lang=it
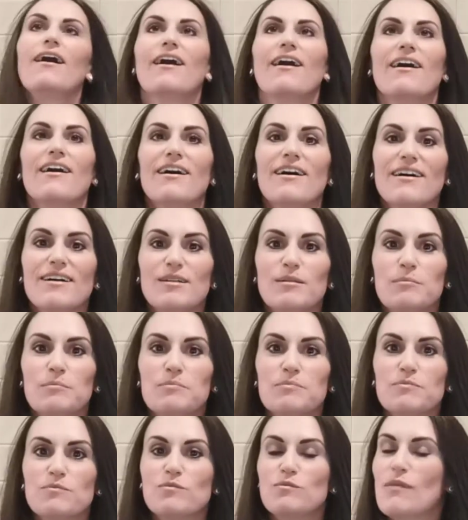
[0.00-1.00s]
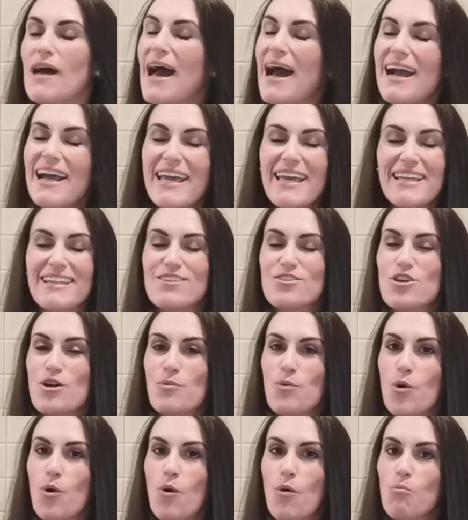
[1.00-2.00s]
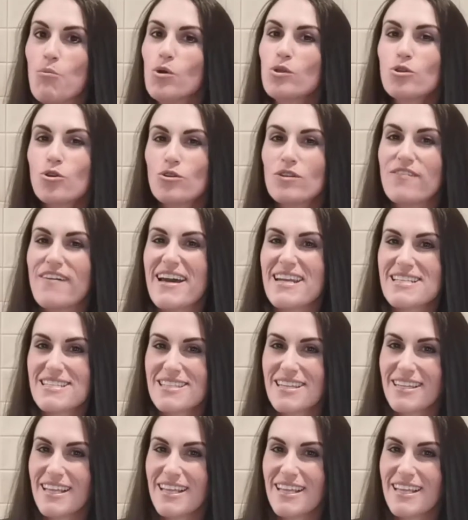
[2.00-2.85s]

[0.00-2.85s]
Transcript: ehm, anche diciamo molto diversa